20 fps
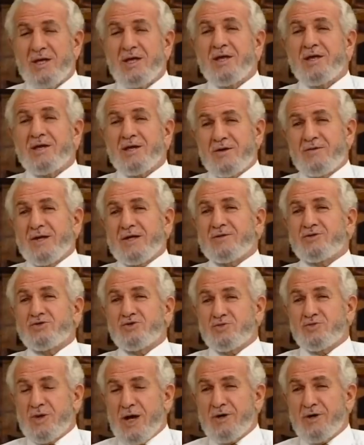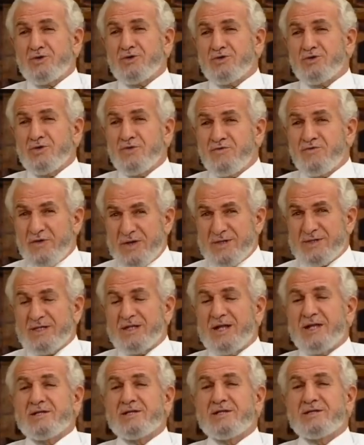Evet cuma gününün
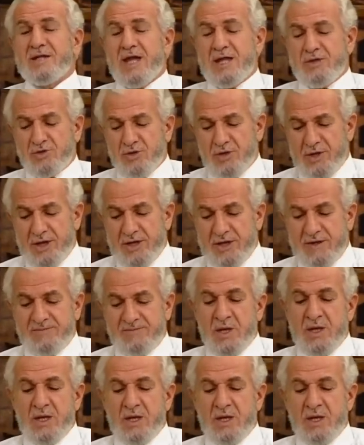faziletinden dolayı.